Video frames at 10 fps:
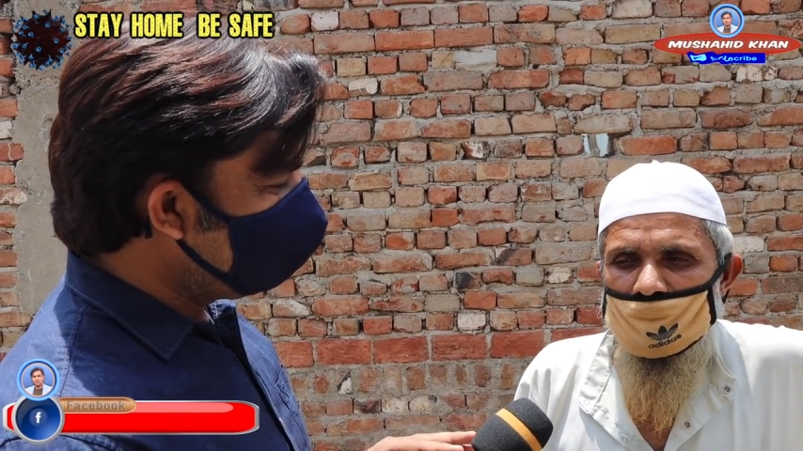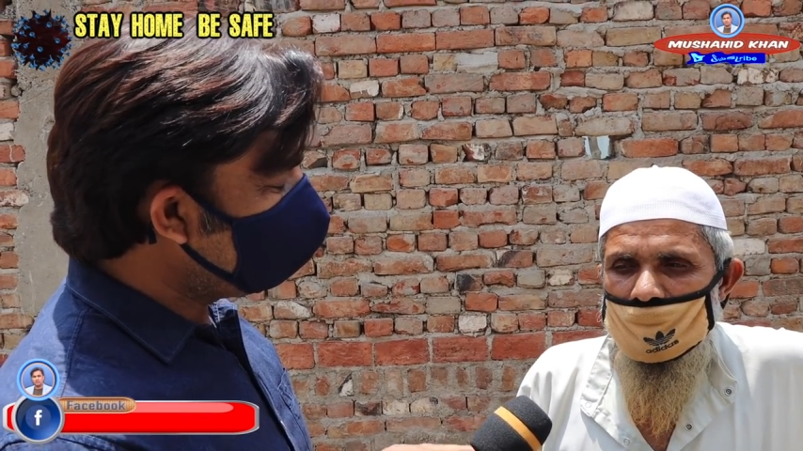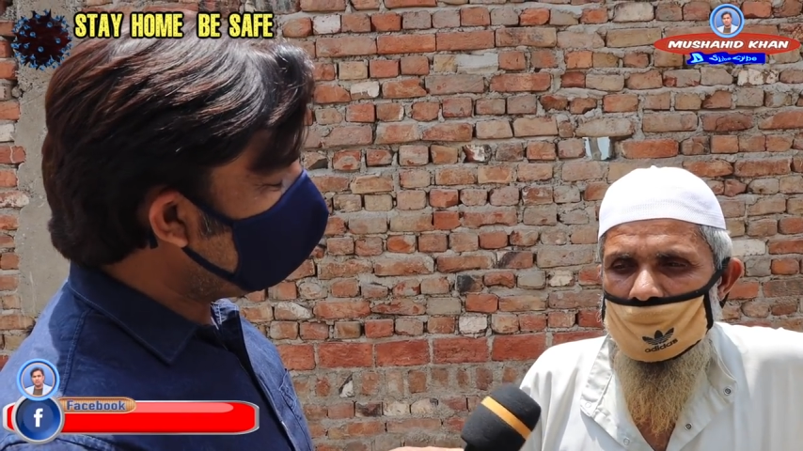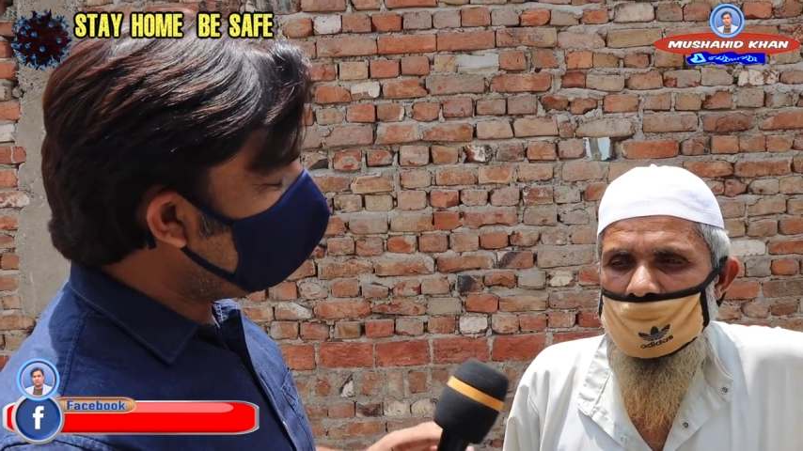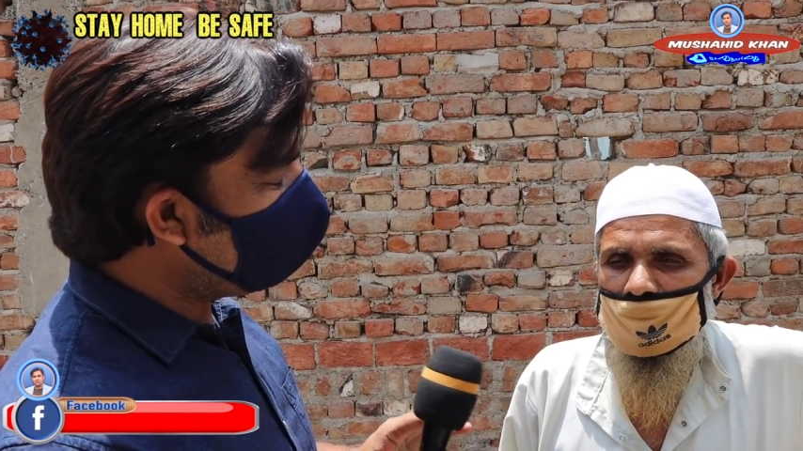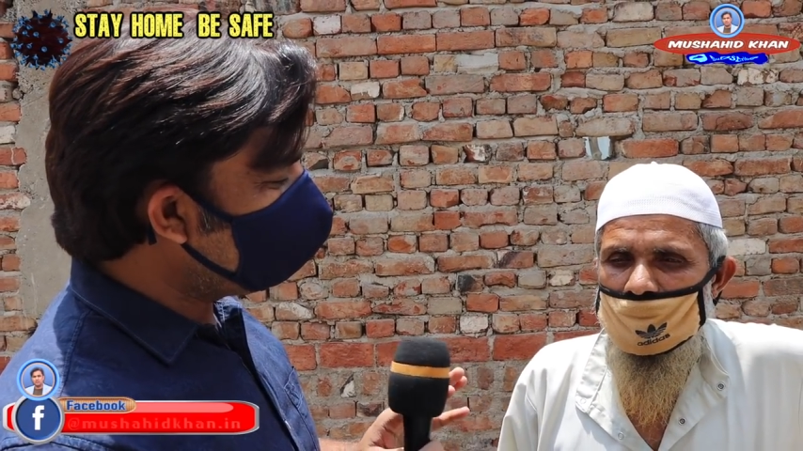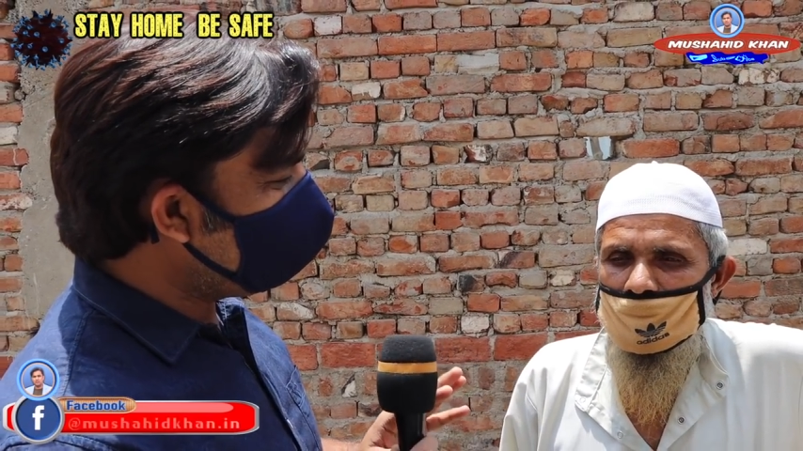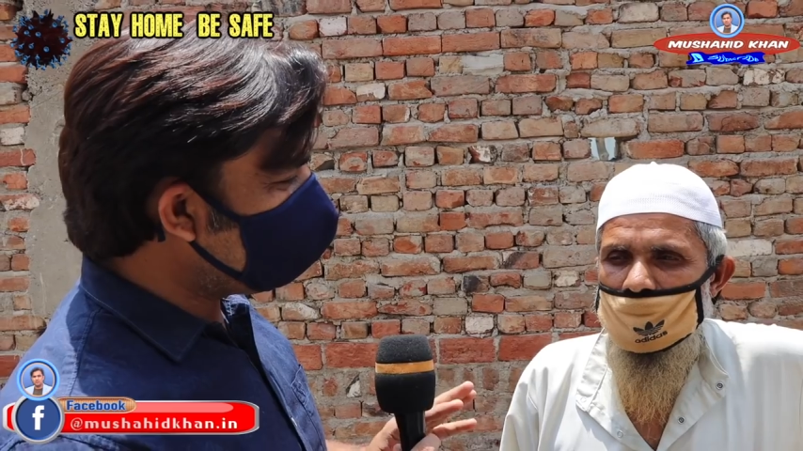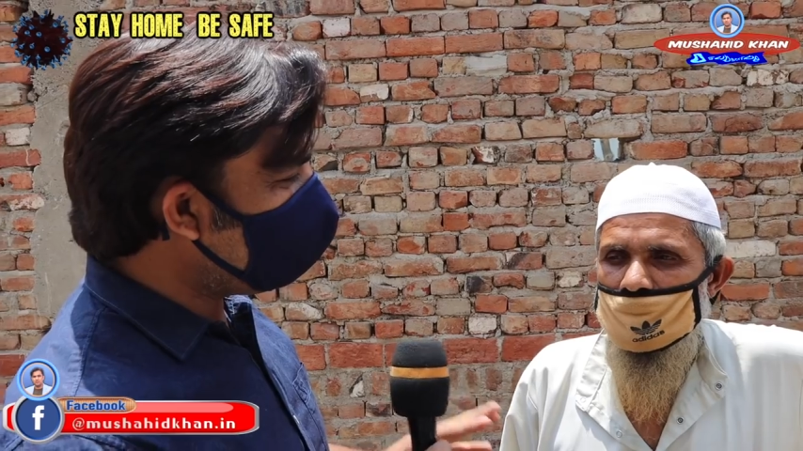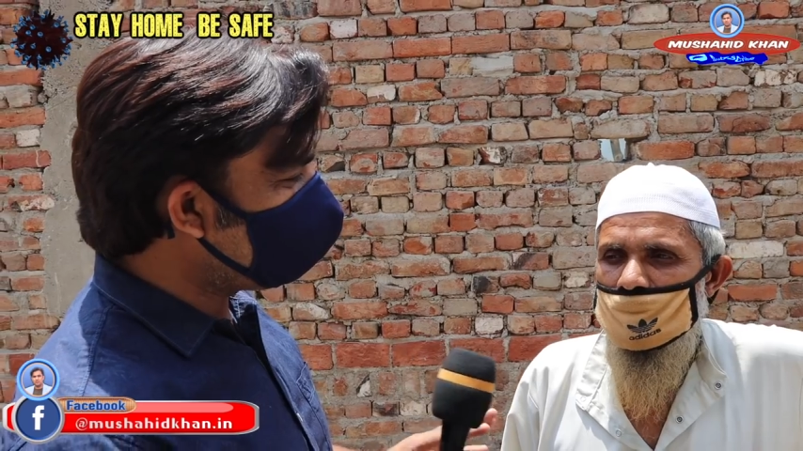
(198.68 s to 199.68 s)
चलो हमारे तरफ
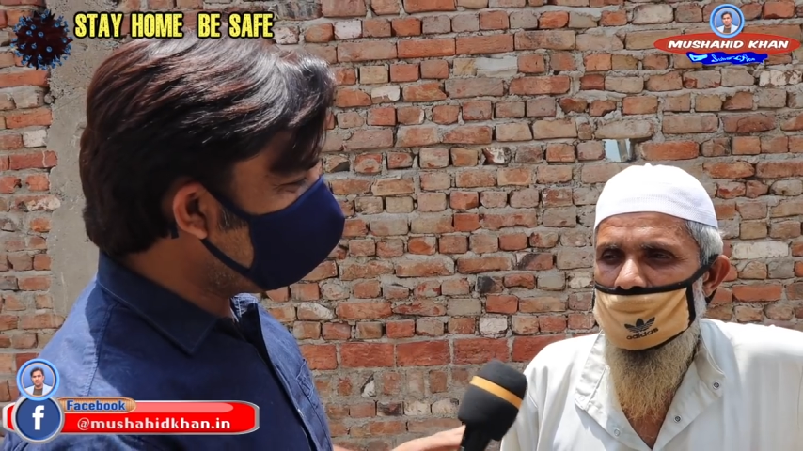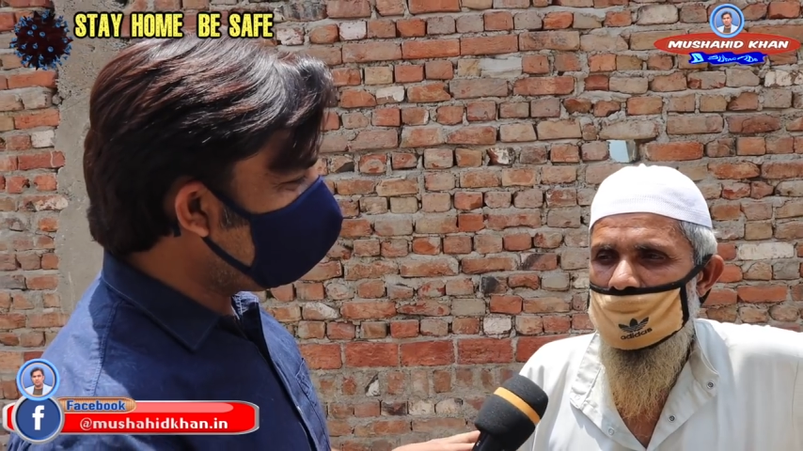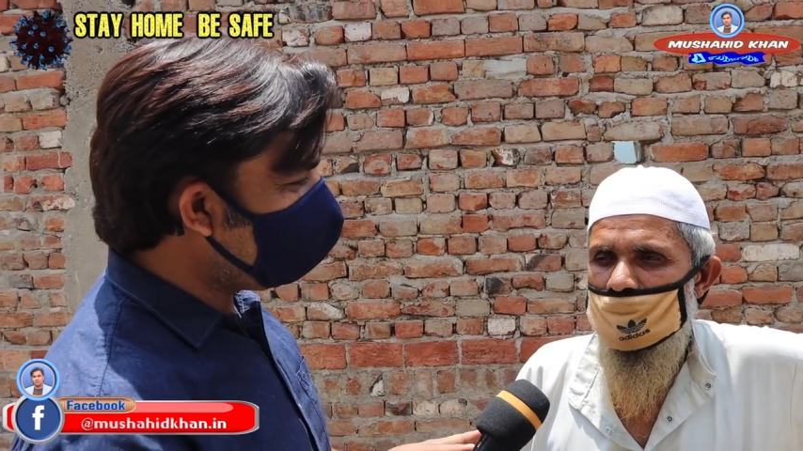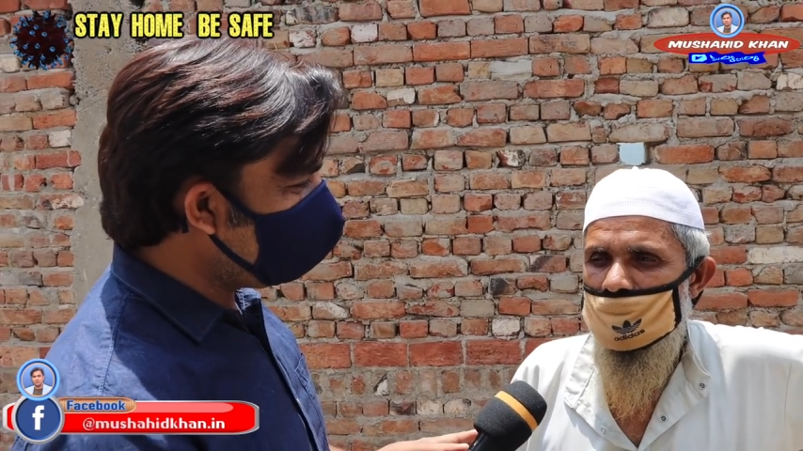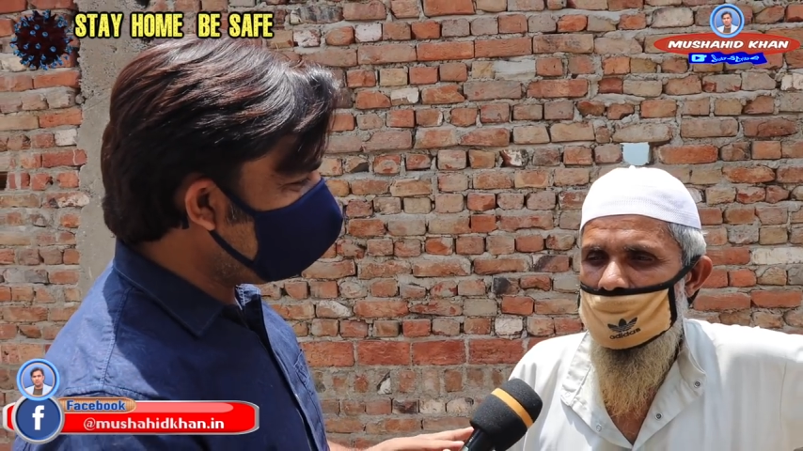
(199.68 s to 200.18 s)
से पचास रुपये लगा